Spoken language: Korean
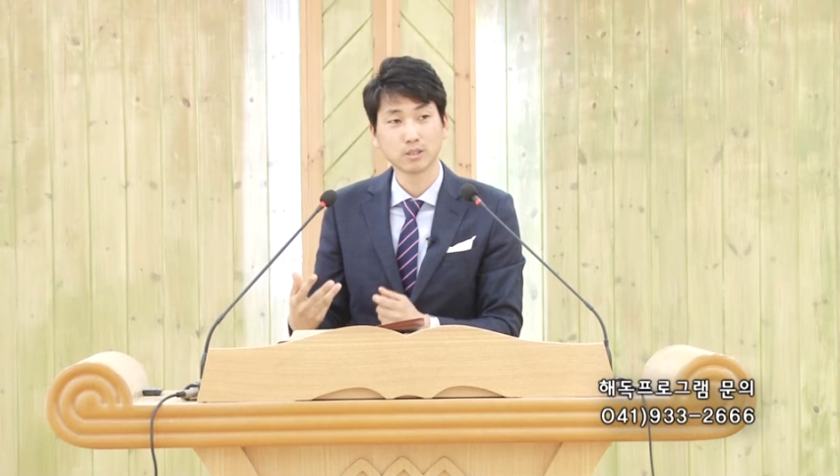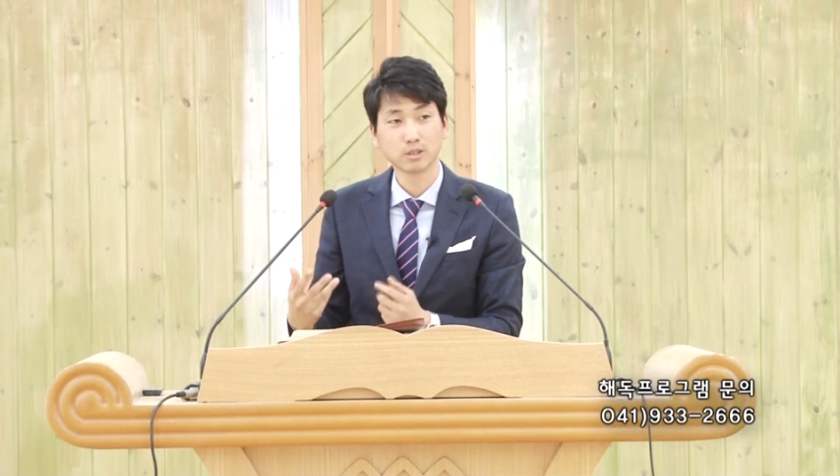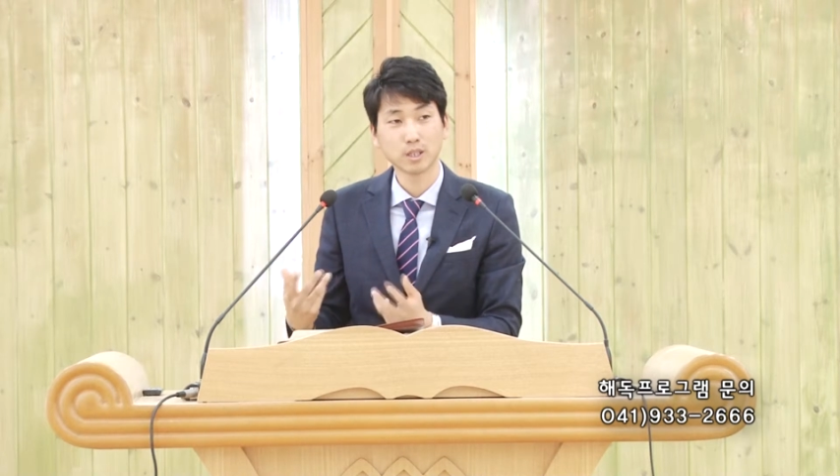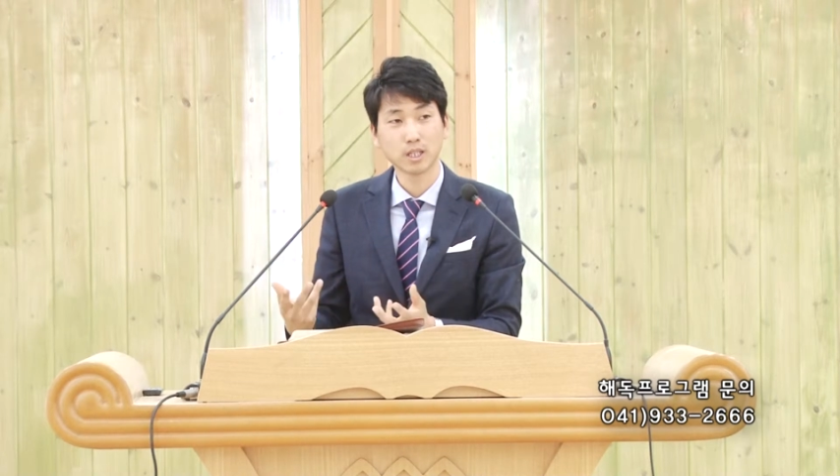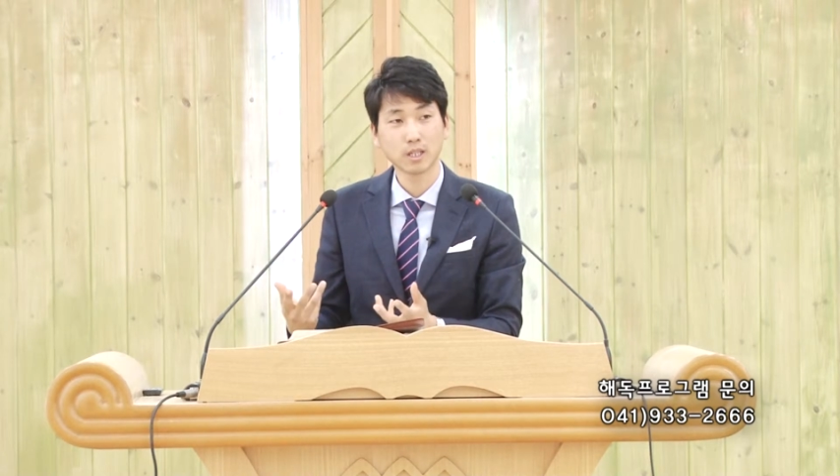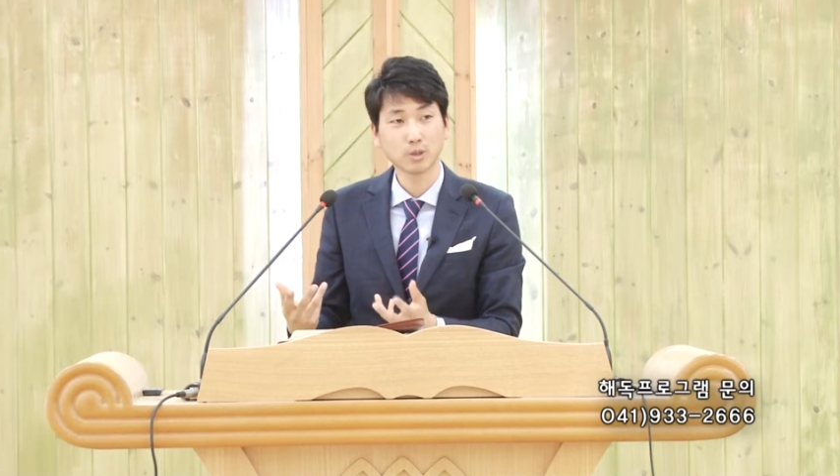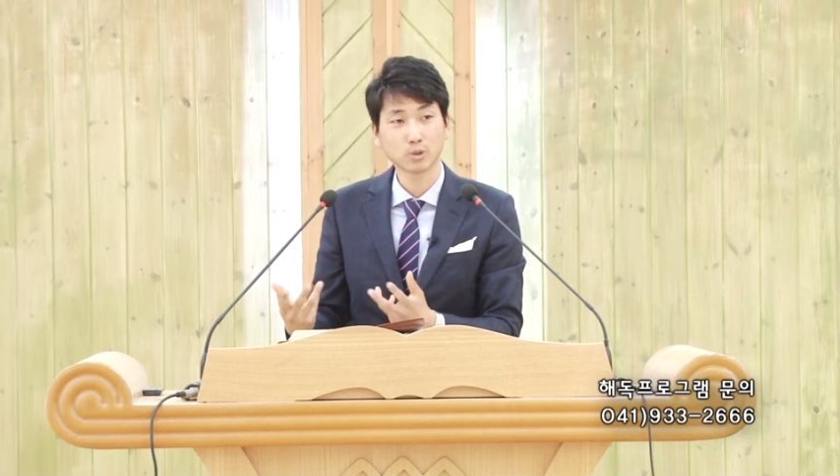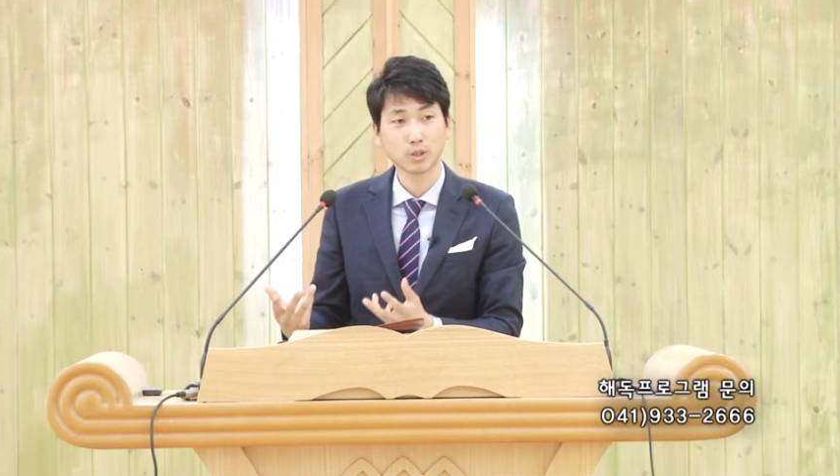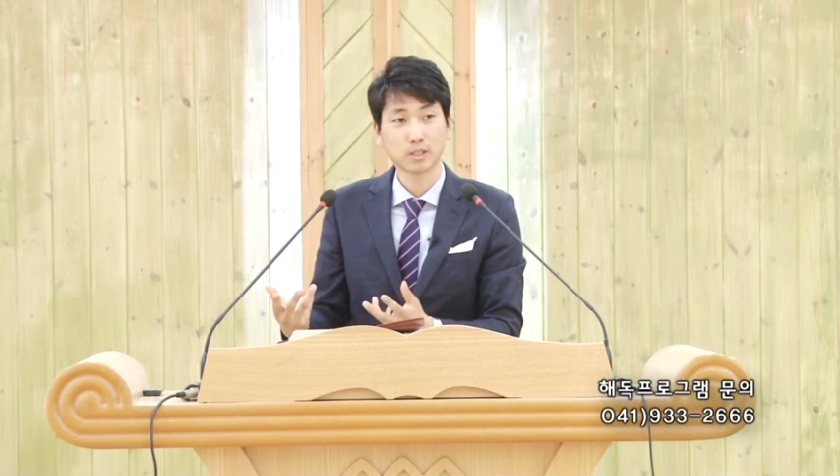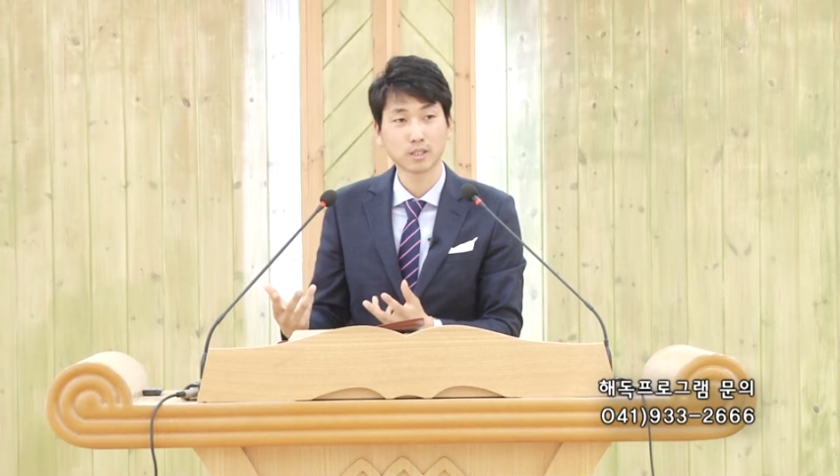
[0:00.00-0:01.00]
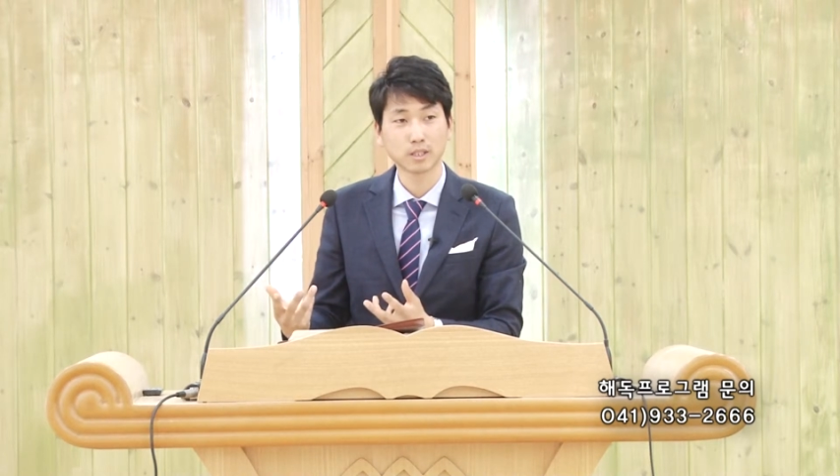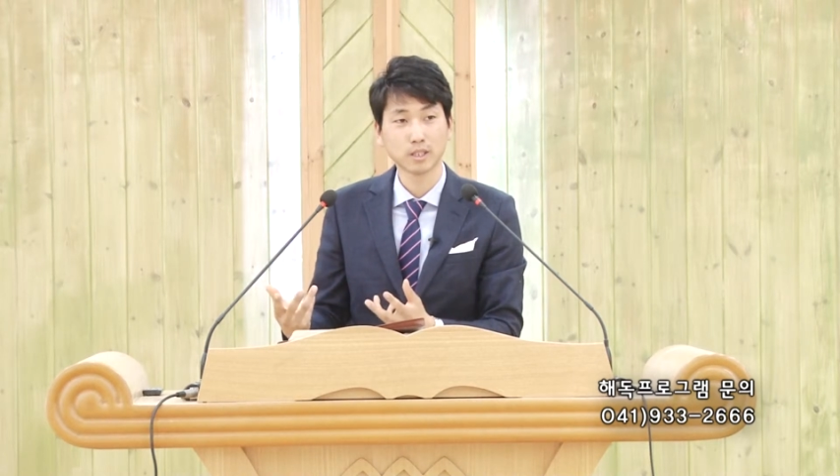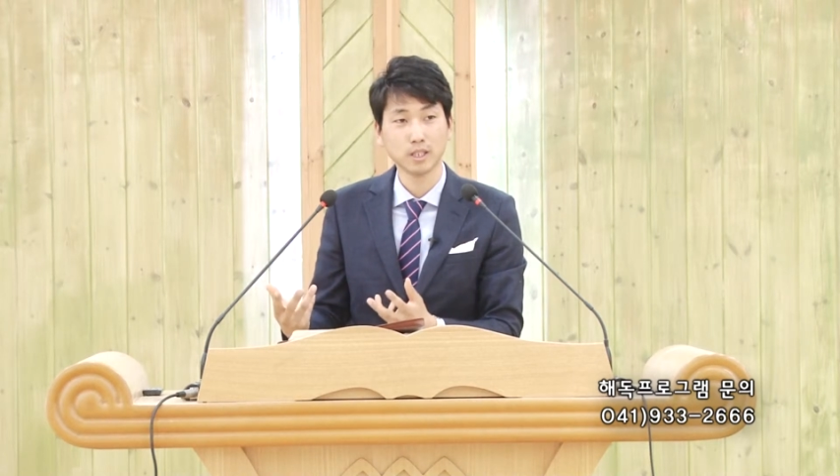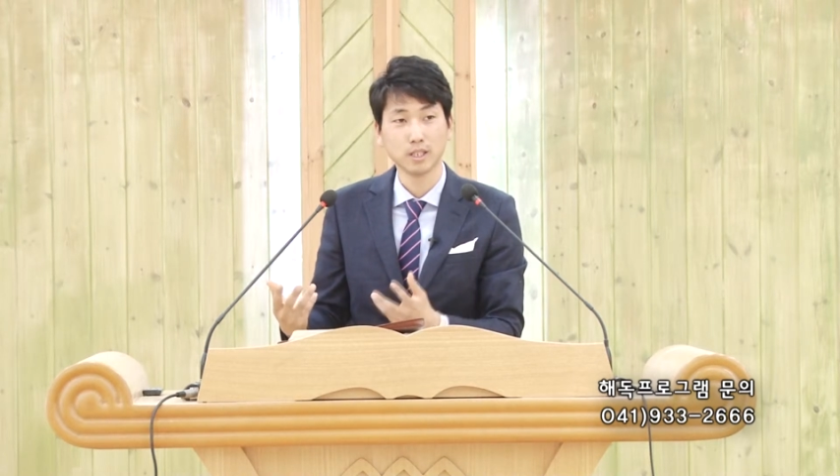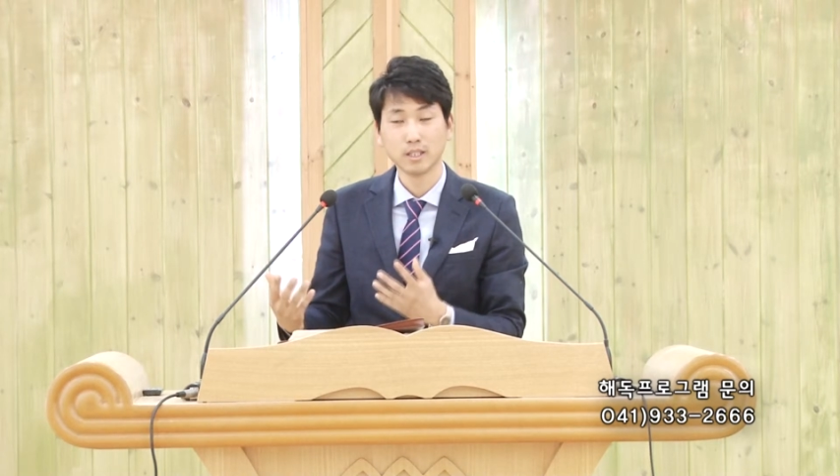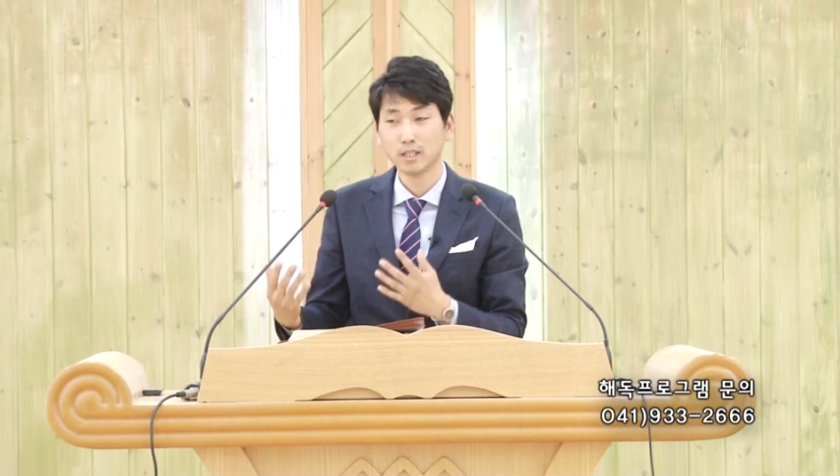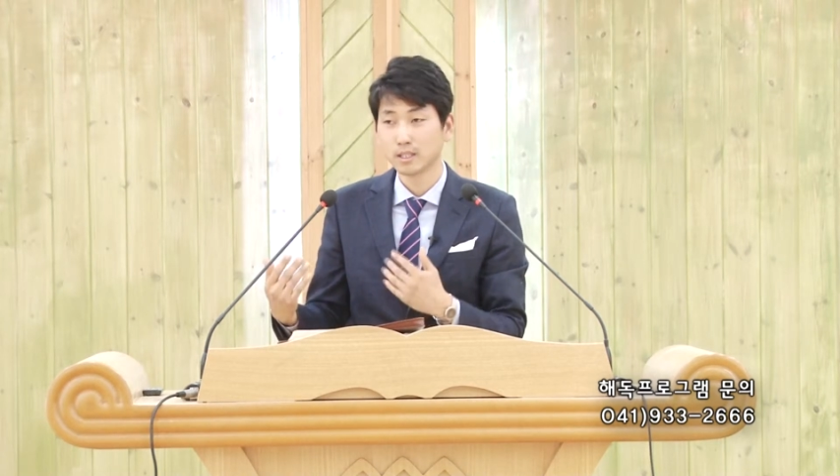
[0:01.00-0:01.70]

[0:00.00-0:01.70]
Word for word: 사랑하고 좋아할 테니까